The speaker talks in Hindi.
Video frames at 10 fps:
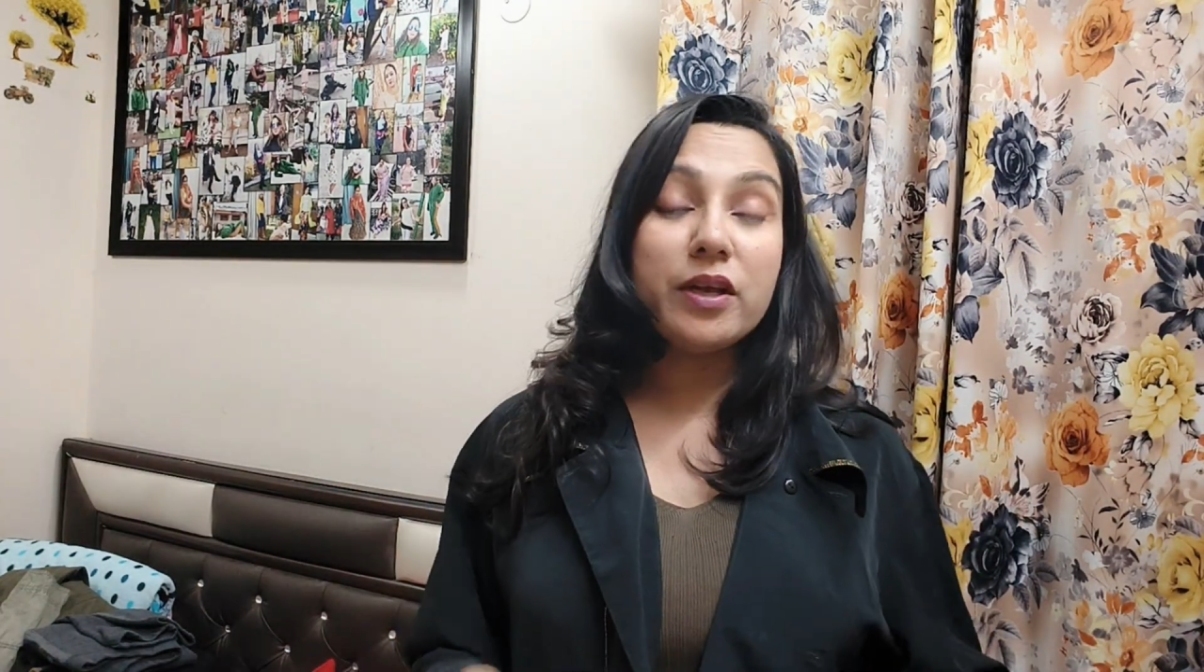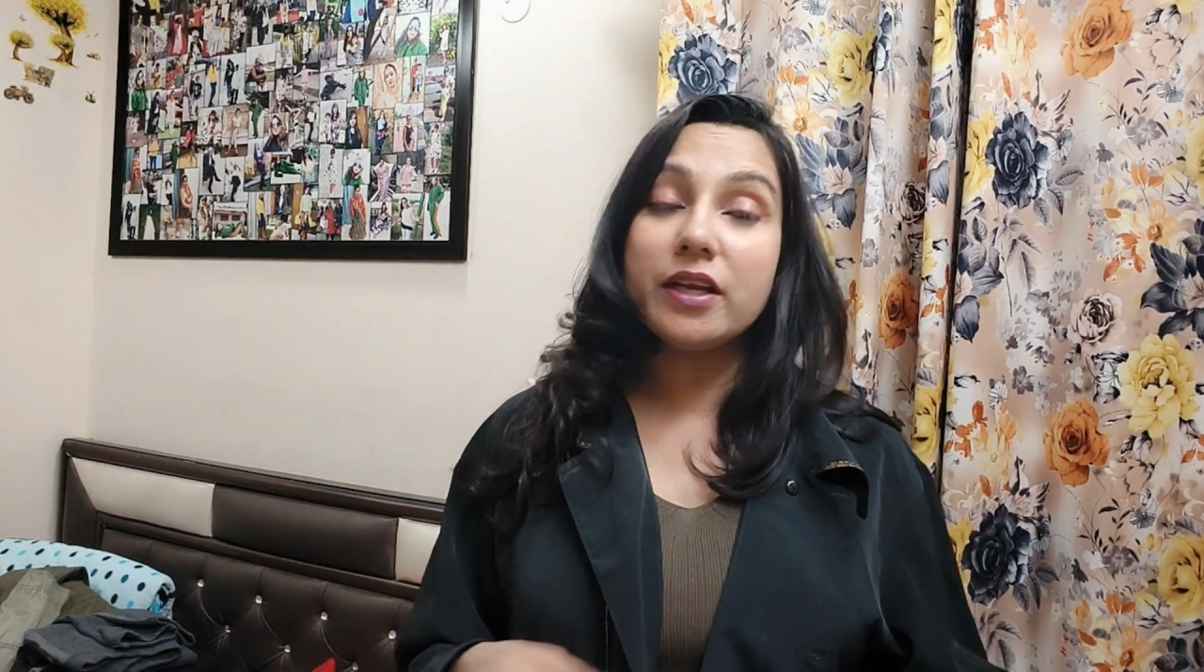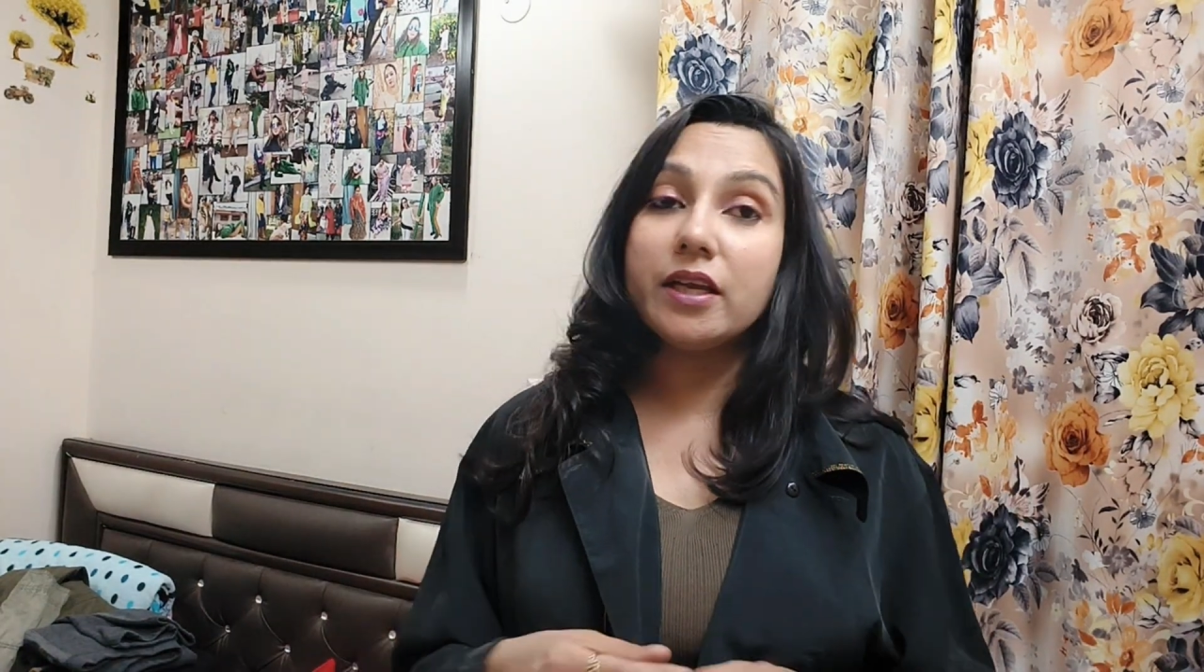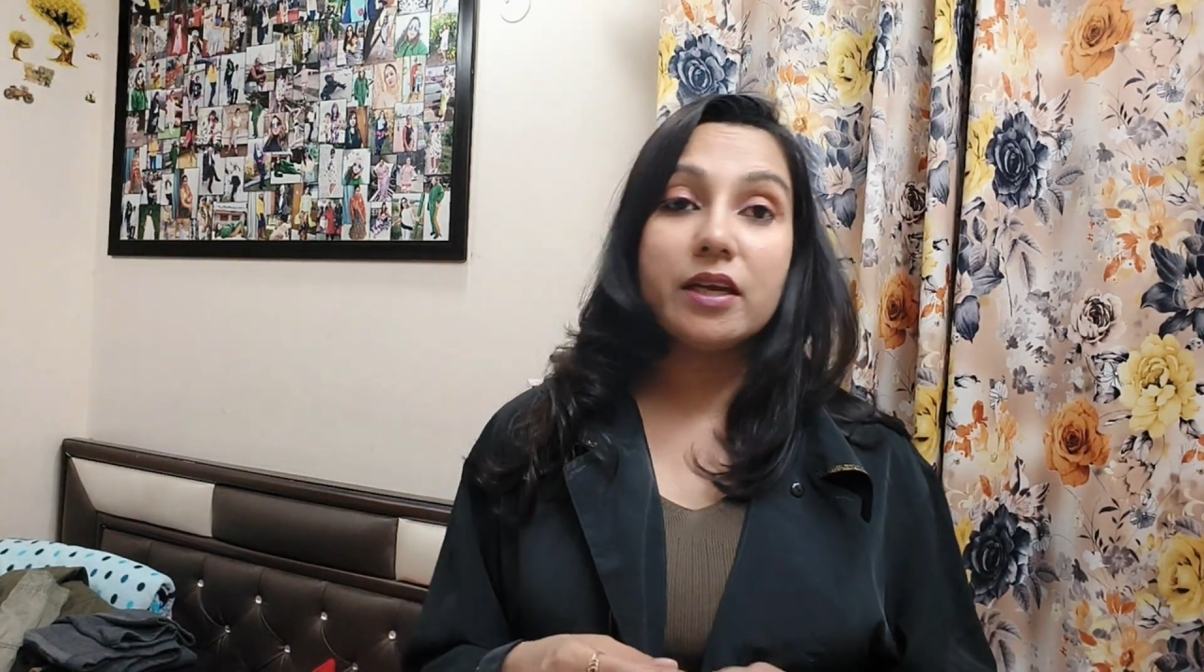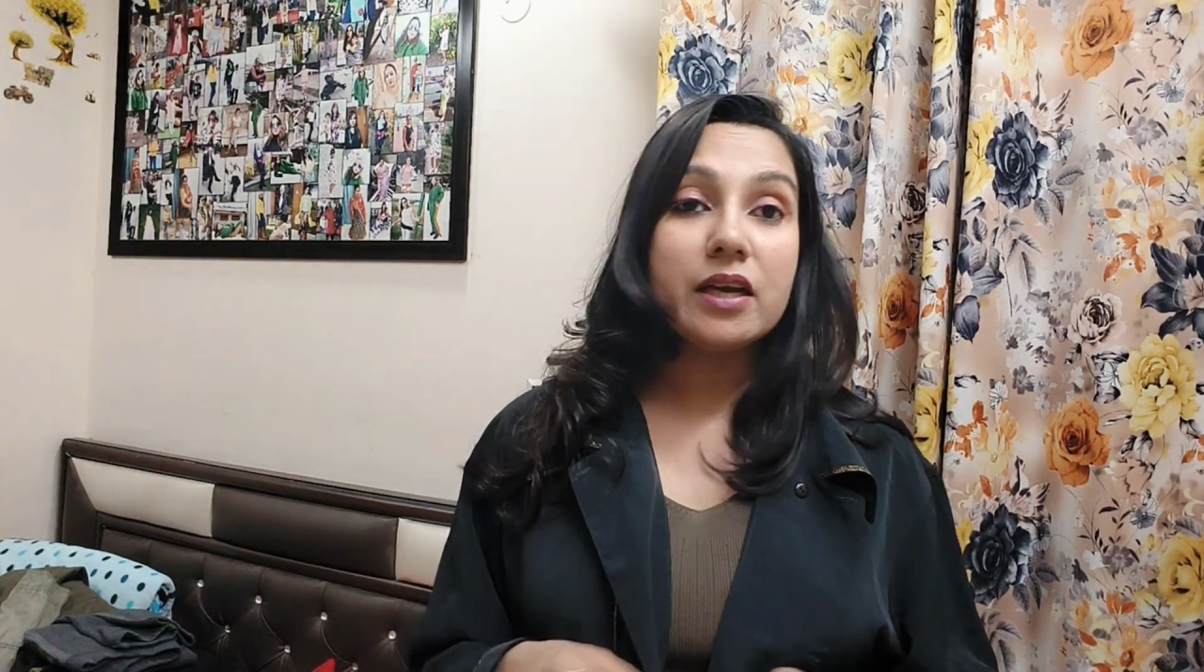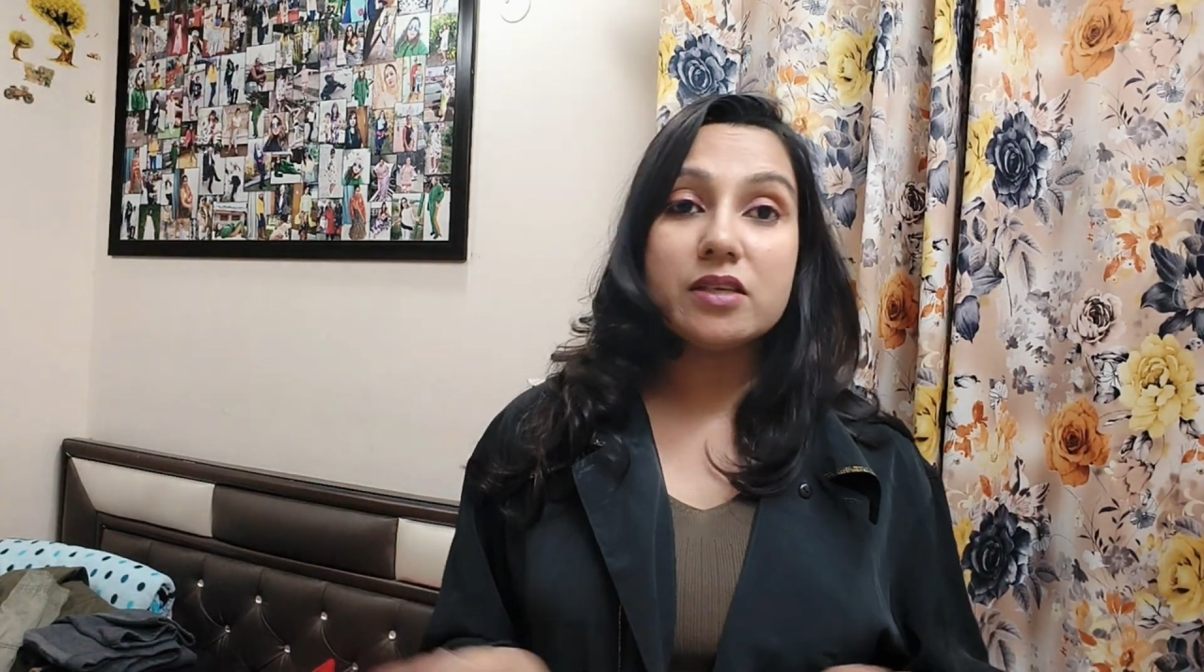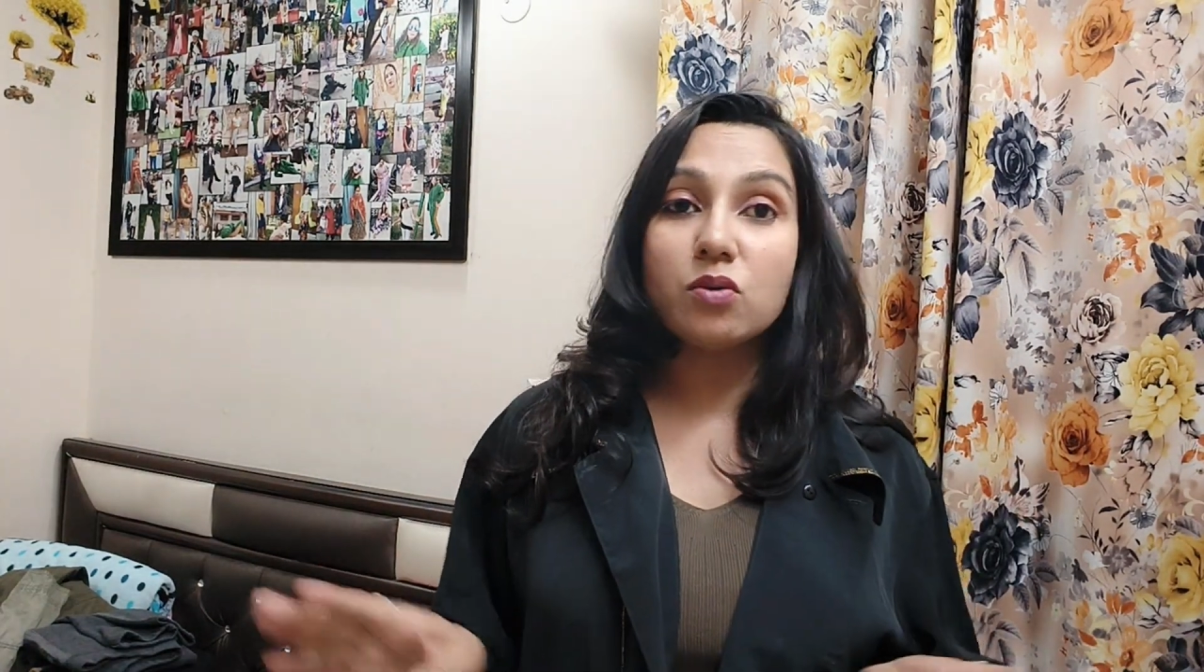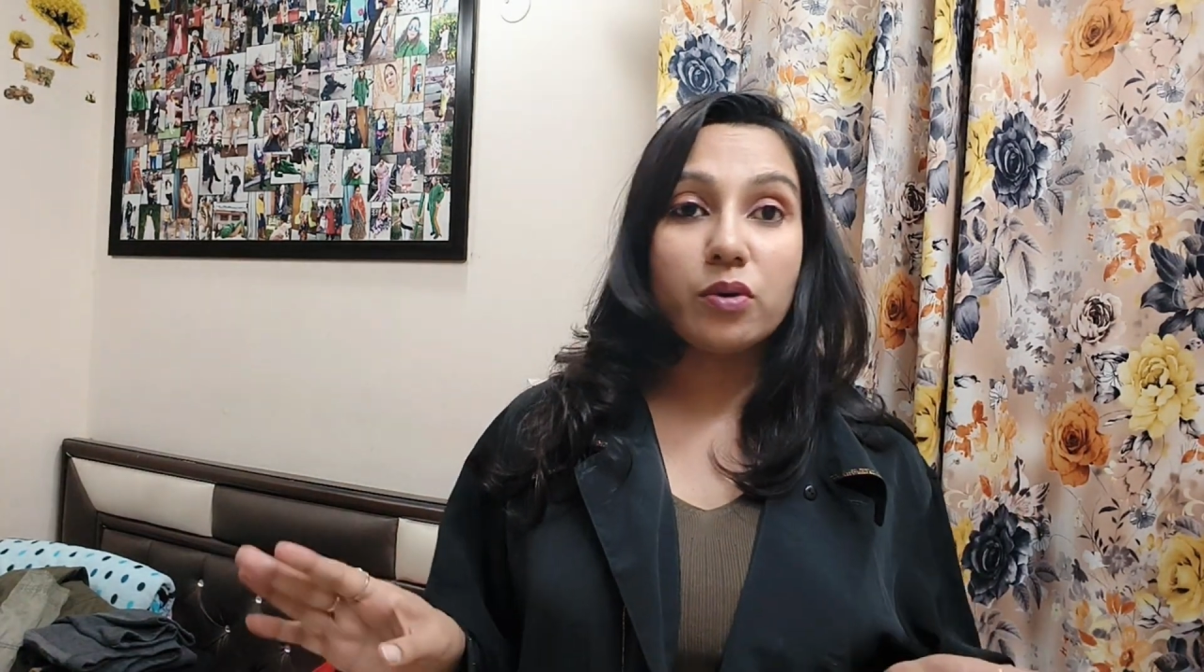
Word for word: ना ये गाइज हो